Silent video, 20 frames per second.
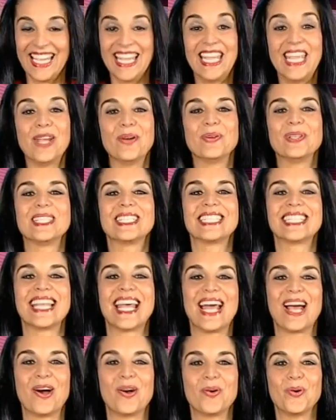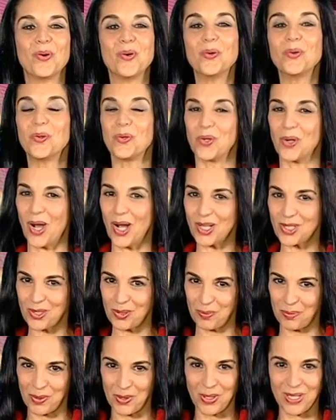Eu encerro o nosso
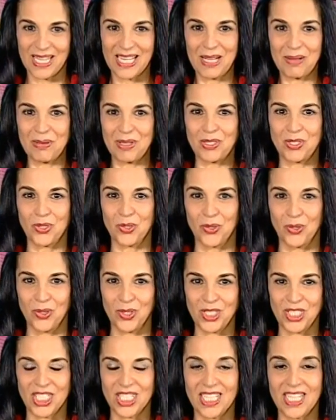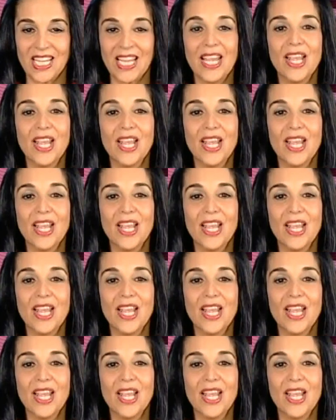programa de hoje